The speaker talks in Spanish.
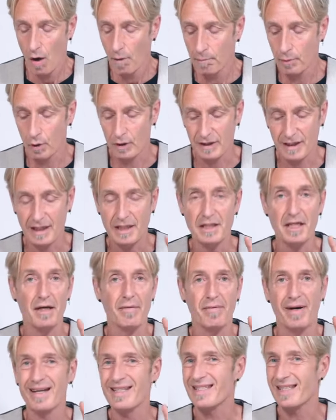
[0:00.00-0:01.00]
porque
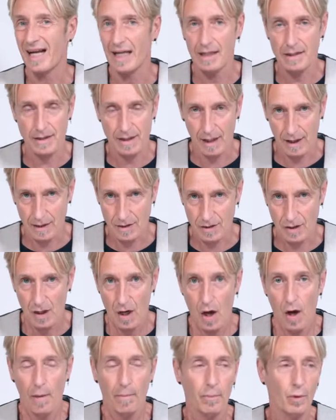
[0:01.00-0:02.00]
lleva salsas,
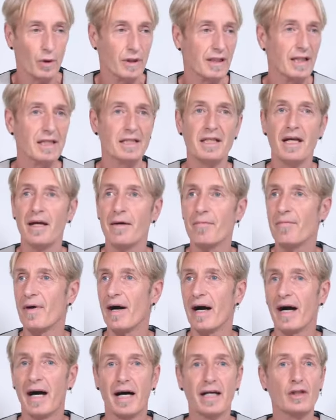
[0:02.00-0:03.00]
porque
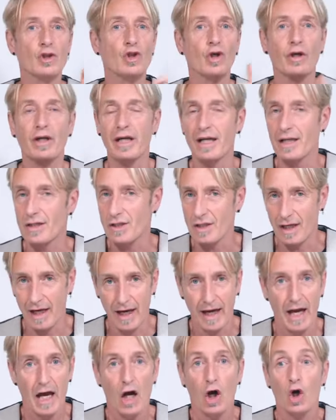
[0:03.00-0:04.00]
lleva, yo qué
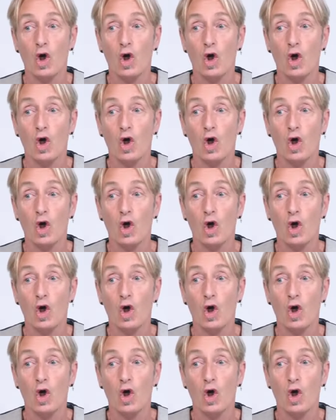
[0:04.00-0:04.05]
sé,